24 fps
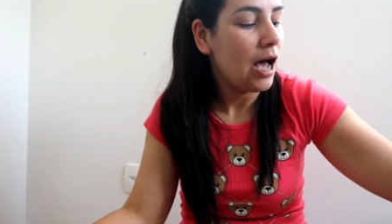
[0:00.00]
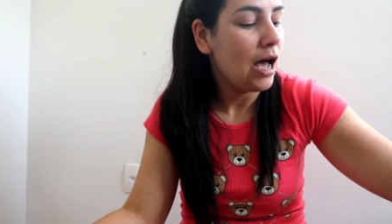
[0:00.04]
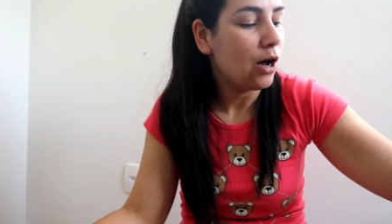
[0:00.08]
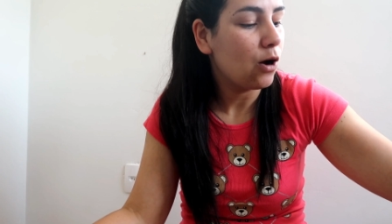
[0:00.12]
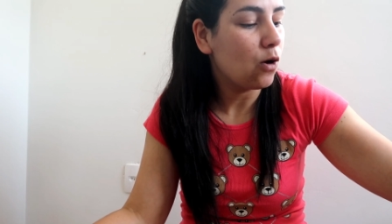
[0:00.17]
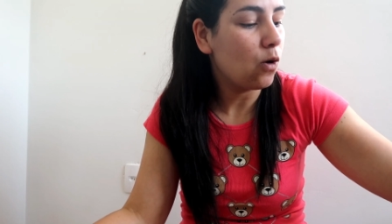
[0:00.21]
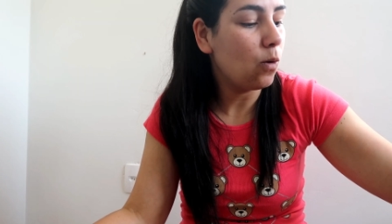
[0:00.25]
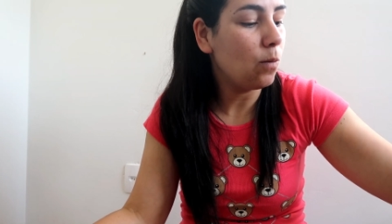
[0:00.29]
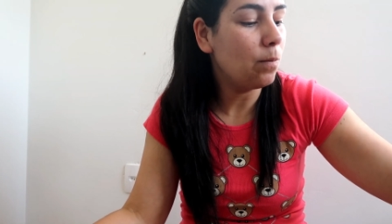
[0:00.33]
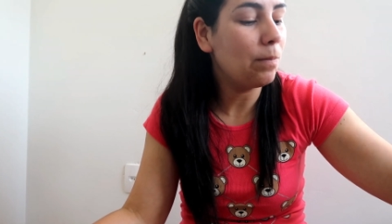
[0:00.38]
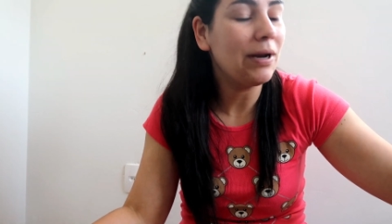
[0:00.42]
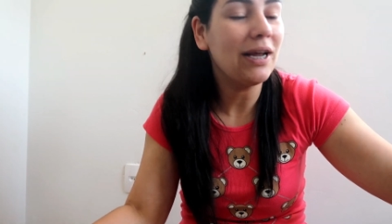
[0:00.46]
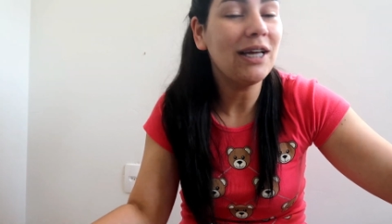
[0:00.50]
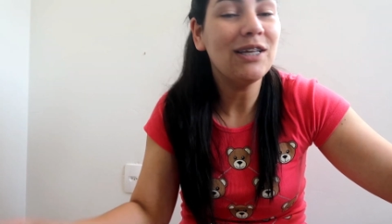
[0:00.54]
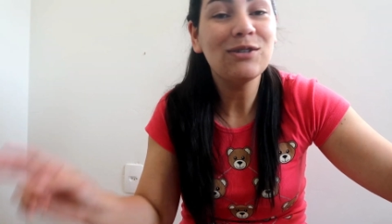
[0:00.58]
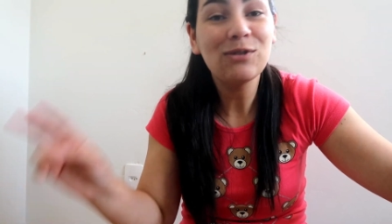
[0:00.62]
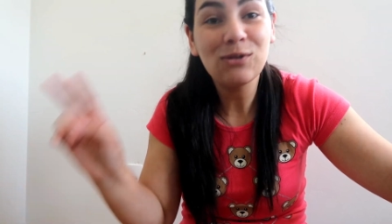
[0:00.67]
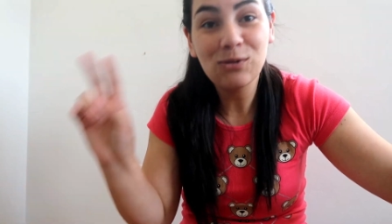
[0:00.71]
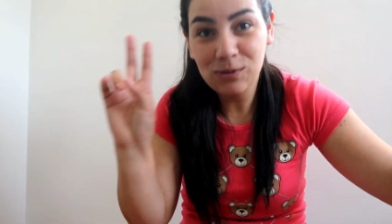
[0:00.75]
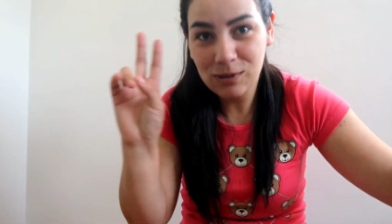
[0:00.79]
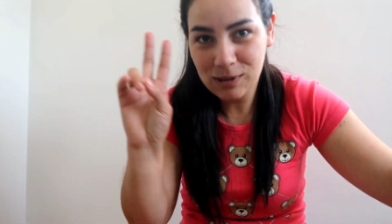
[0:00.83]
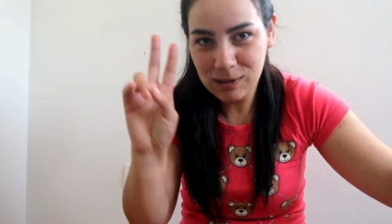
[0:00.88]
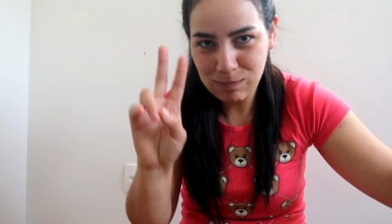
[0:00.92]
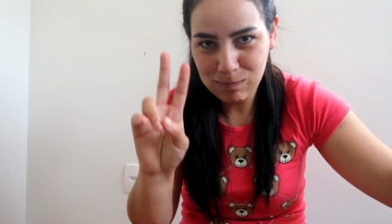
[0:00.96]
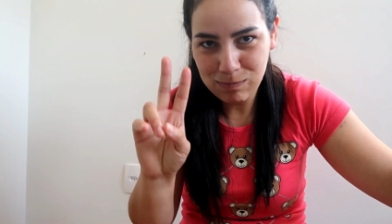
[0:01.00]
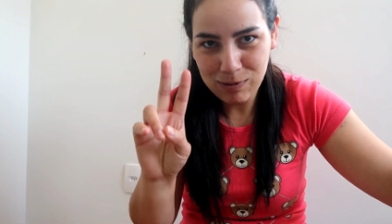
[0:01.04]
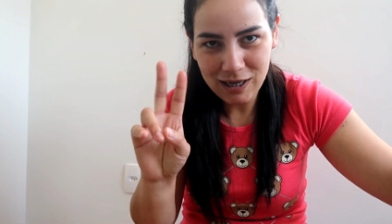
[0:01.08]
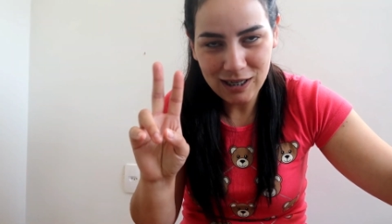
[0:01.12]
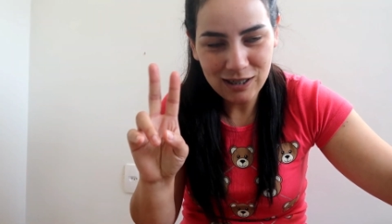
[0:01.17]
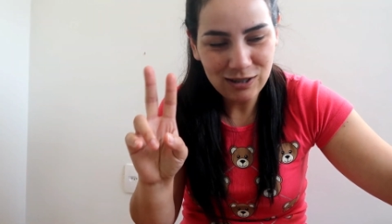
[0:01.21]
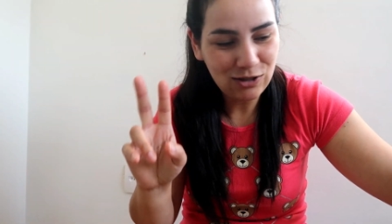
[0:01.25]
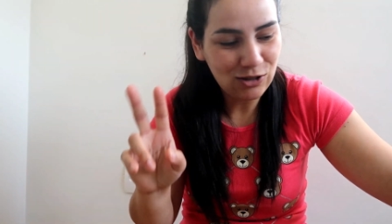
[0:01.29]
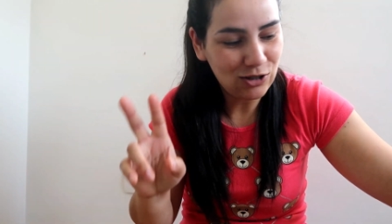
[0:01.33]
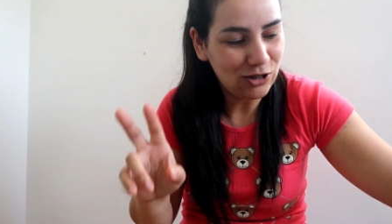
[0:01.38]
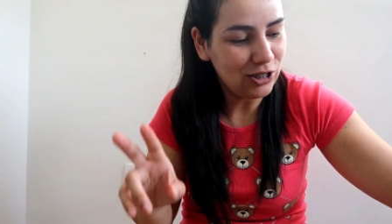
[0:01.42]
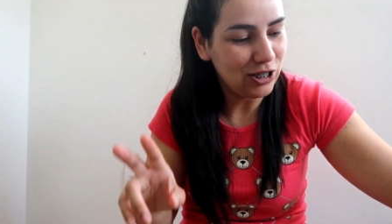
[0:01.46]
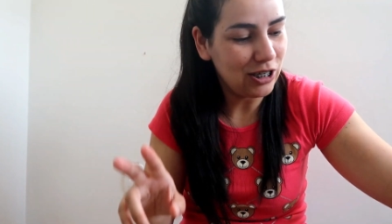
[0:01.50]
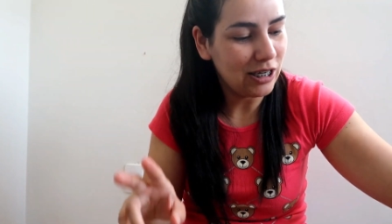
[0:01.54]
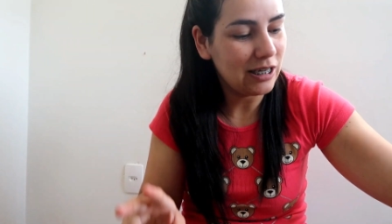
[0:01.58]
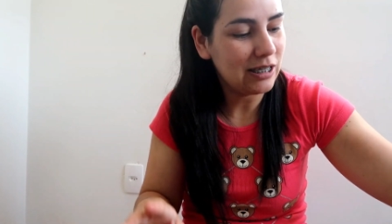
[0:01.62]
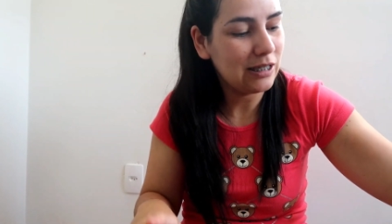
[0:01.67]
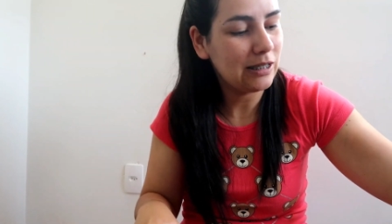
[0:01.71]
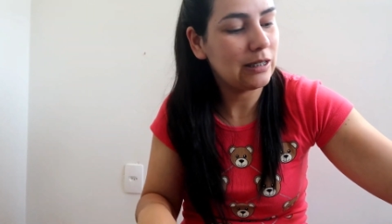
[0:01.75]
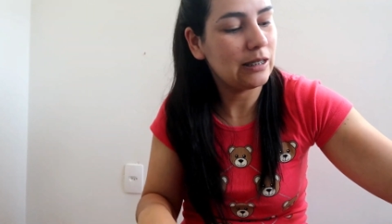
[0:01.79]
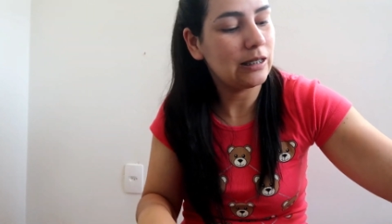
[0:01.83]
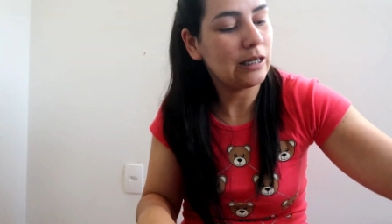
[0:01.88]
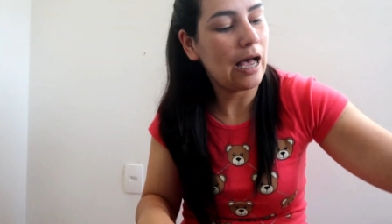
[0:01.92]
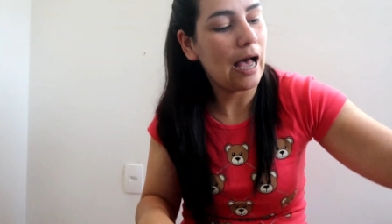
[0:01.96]
Comprei duas
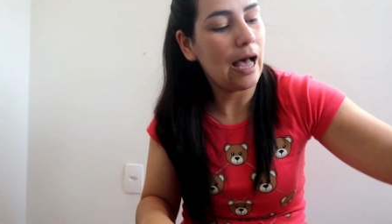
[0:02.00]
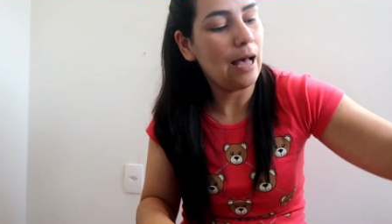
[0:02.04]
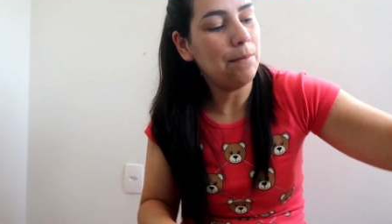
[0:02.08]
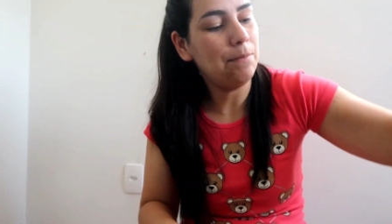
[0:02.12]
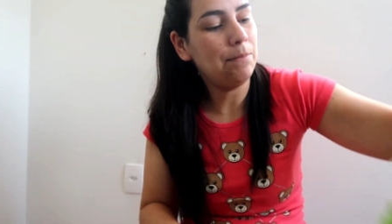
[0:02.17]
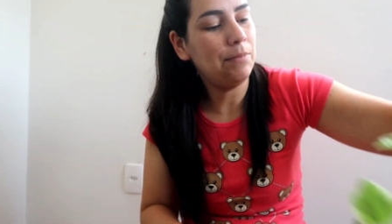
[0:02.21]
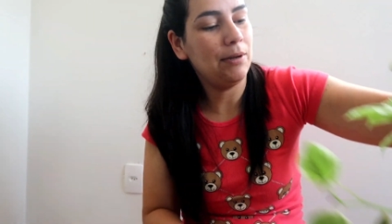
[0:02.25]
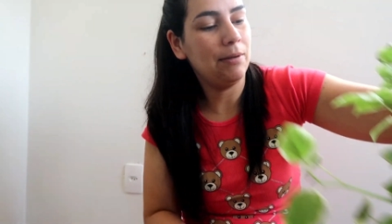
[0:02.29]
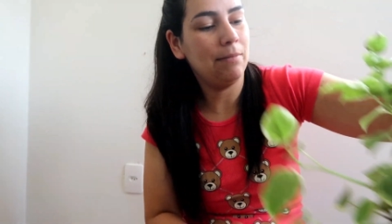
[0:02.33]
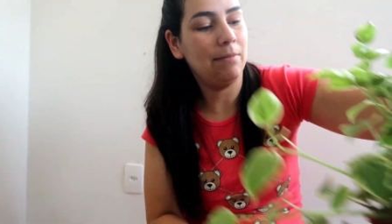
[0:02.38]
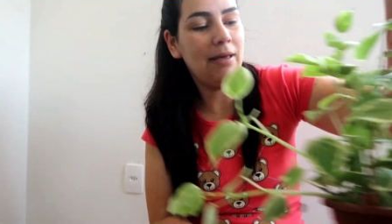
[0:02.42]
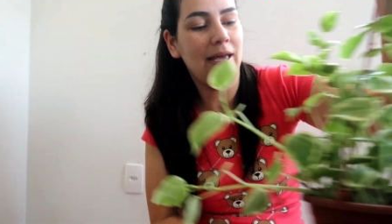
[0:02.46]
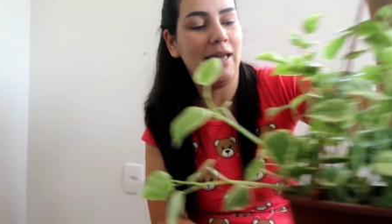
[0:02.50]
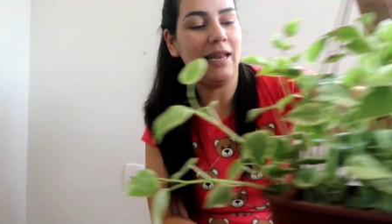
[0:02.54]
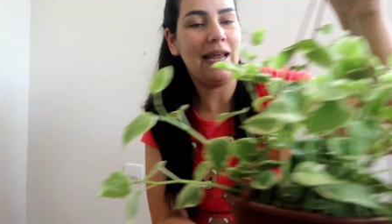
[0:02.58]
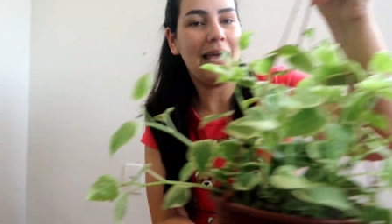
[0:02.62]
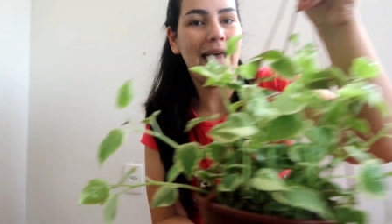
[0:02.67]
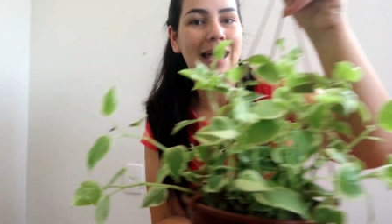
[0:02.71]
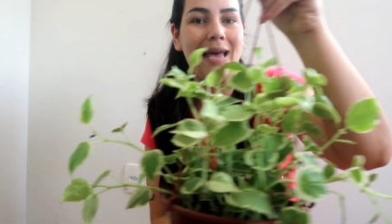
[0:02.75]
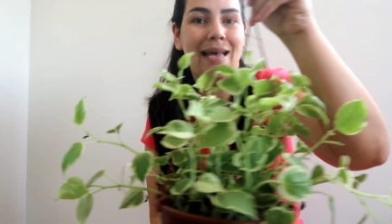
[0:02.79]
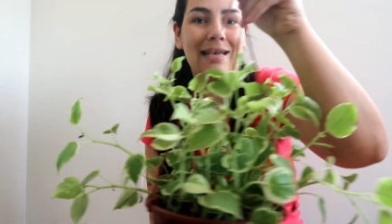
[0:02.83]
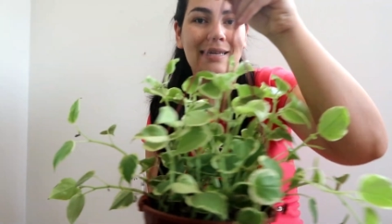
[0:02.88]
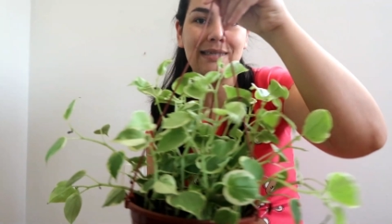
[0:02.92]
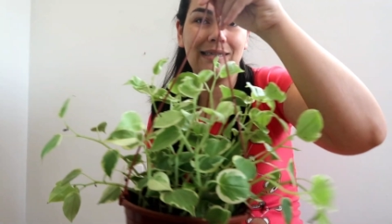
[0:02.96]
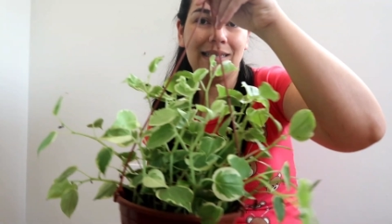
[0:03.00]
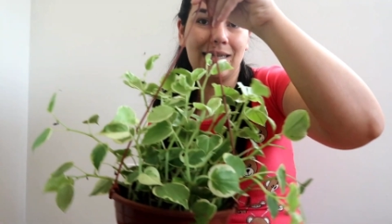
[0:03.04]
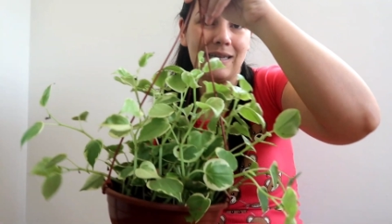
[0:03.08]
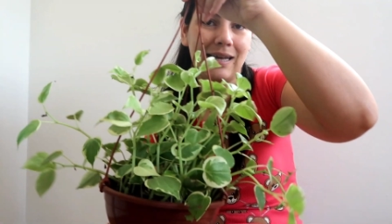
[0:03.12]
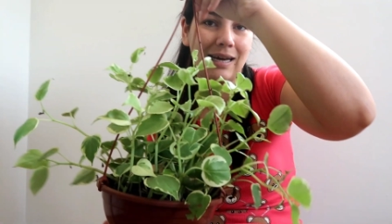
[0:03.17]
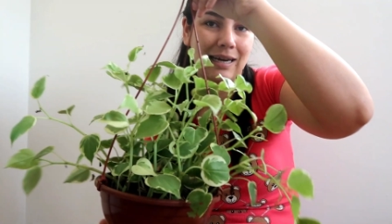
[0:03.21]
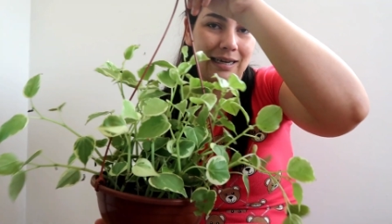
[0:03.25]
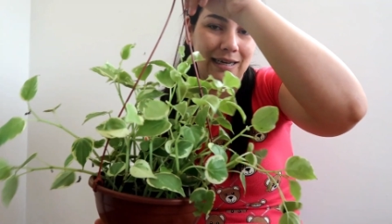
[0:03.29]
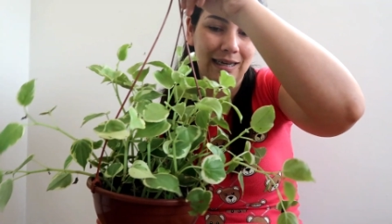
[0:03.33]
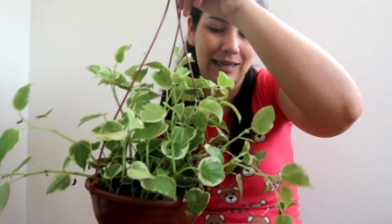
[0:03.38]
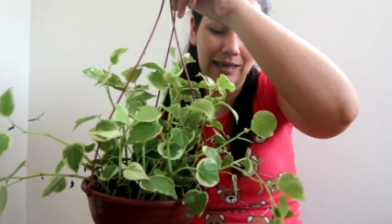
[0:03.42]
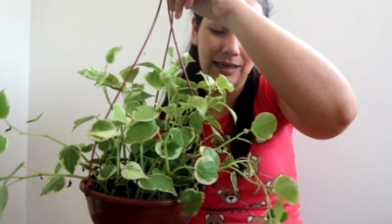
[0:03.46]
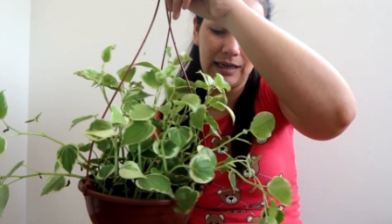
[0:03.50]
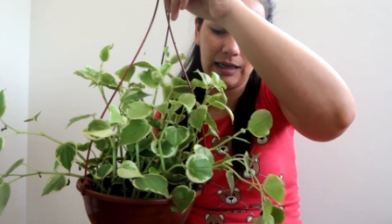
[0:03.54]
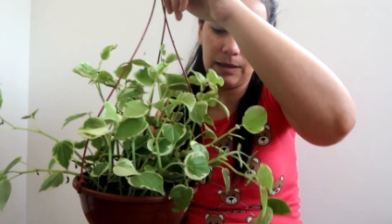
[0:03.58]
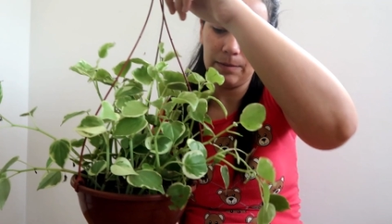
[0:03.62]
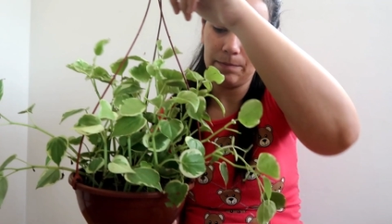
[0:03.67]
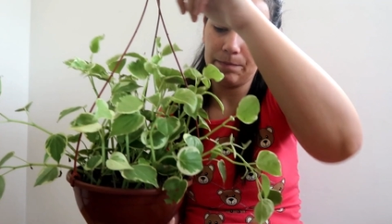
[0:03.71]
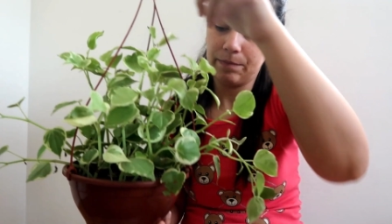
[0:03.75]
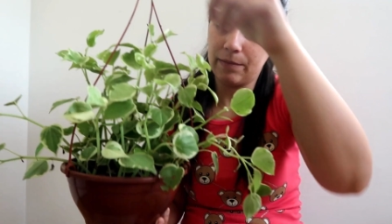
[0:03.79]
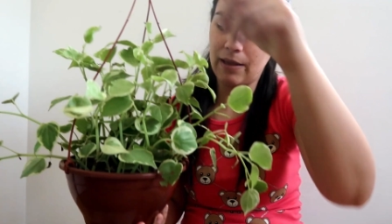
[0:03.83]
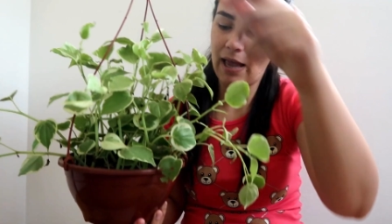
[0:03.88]
plantinhas, a primeira é essa daqui,